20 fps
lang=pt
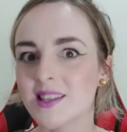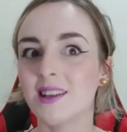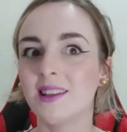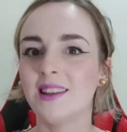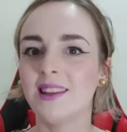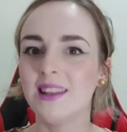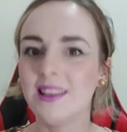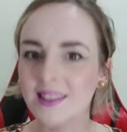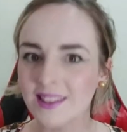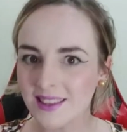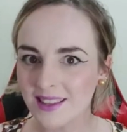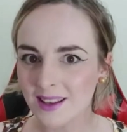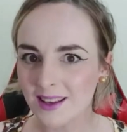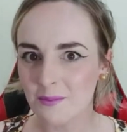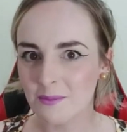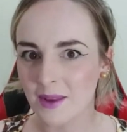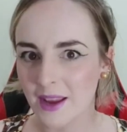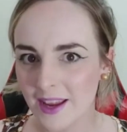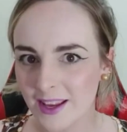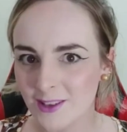
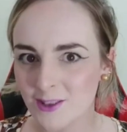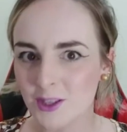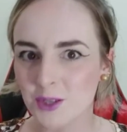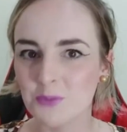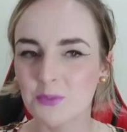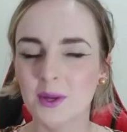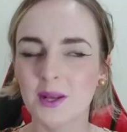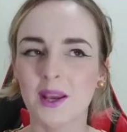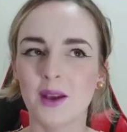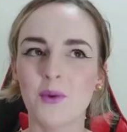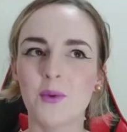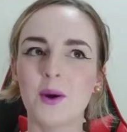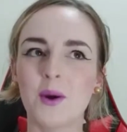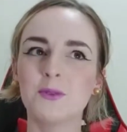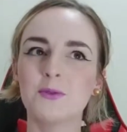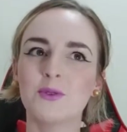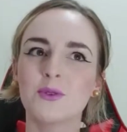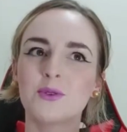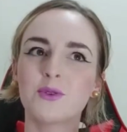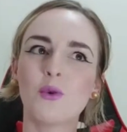lindamente, porque
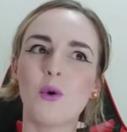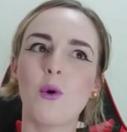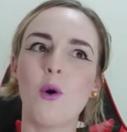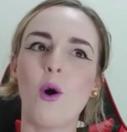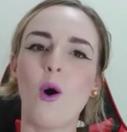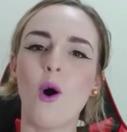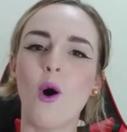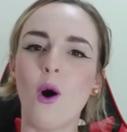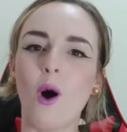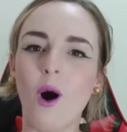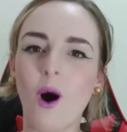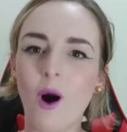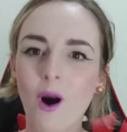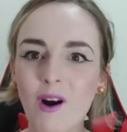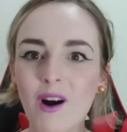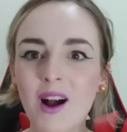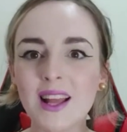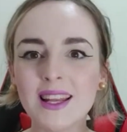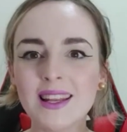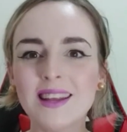quando tu
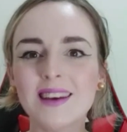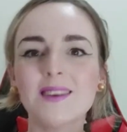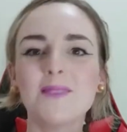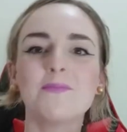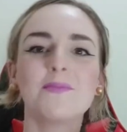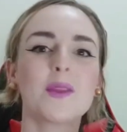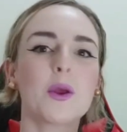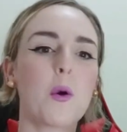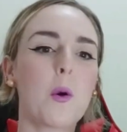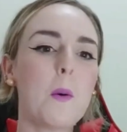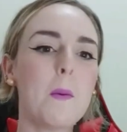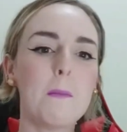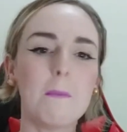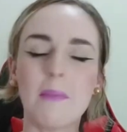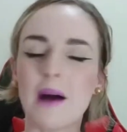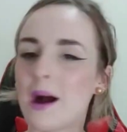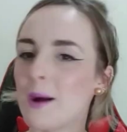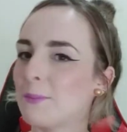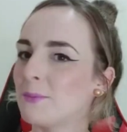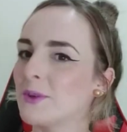olha o
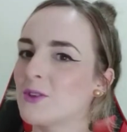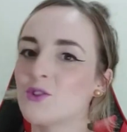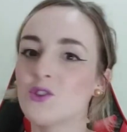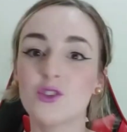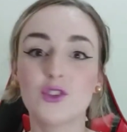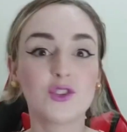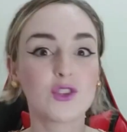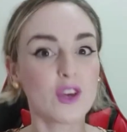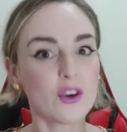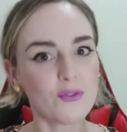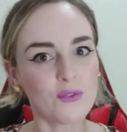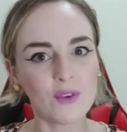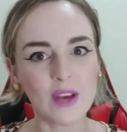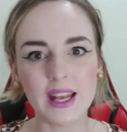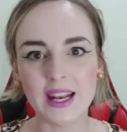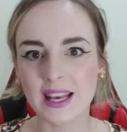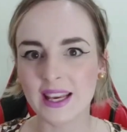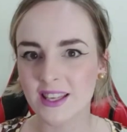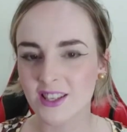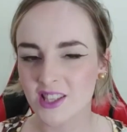mapa de
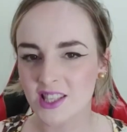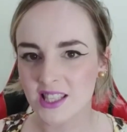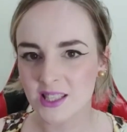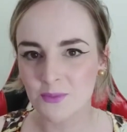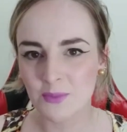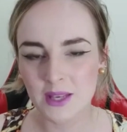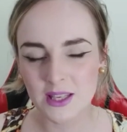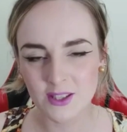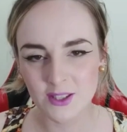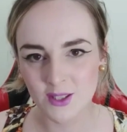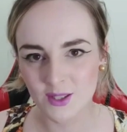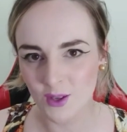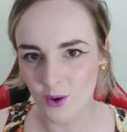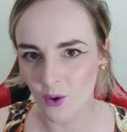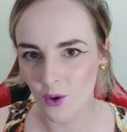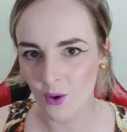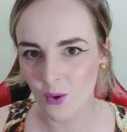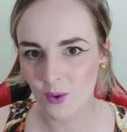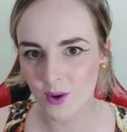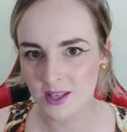diferentes
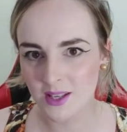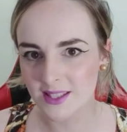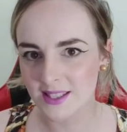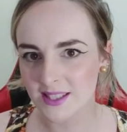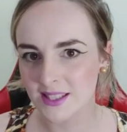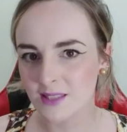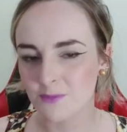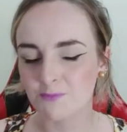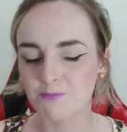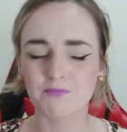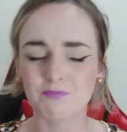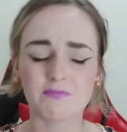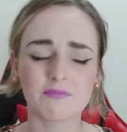pessoas,